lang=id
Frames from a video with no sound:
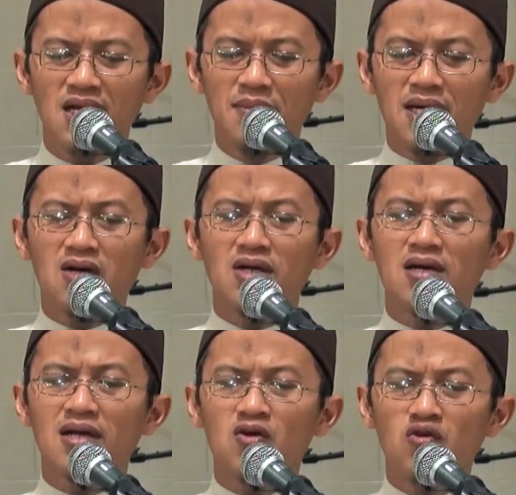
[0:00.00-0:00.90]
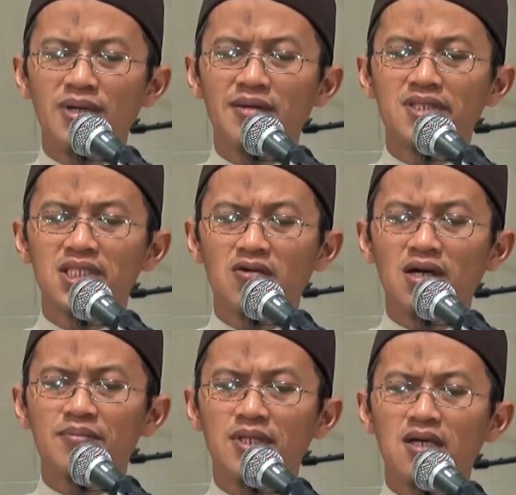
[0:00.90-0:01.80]
Maka orang-orang Kuba
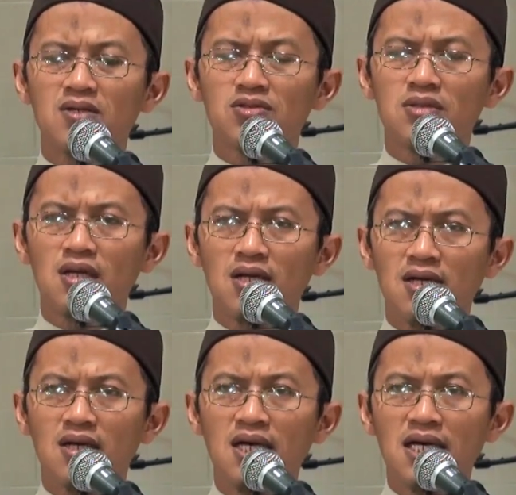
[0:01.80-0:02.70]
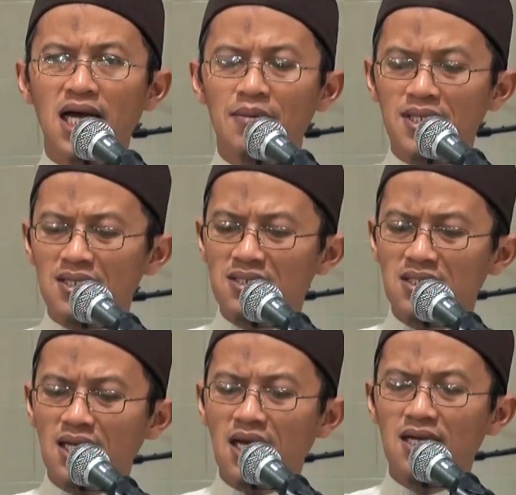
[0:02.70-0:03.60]
menjawab, "Ya Rasulullah, kami di
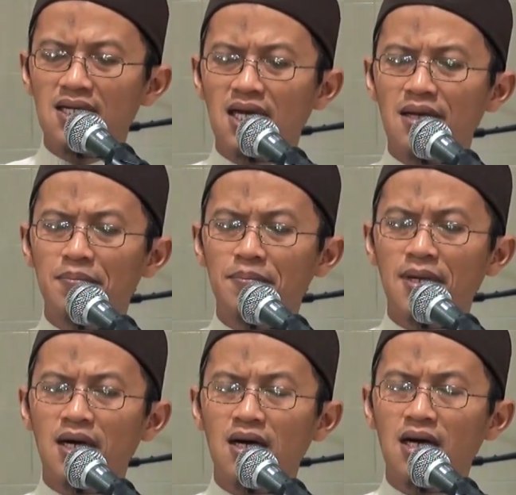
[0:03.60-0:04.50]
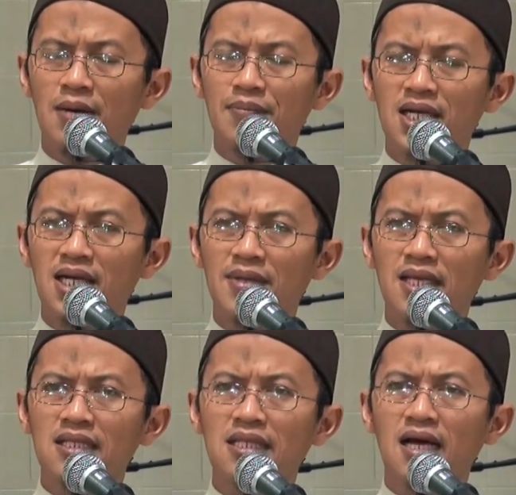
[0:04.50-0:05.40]
sini ada apa, apa
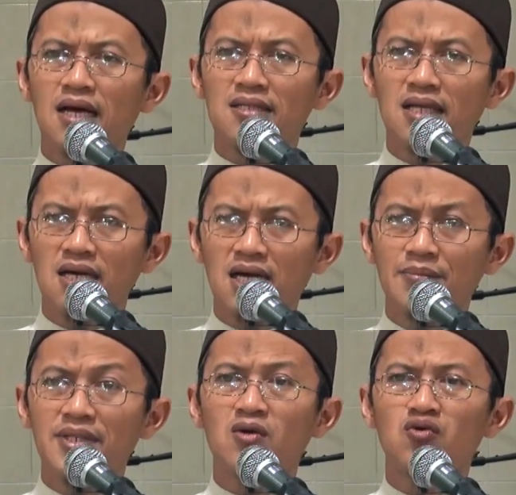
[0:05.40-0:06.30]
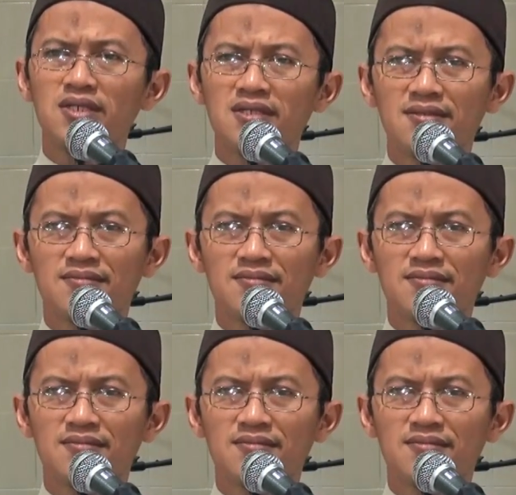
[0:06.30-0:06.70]
namanya tetangga tetangga kami Yahudi.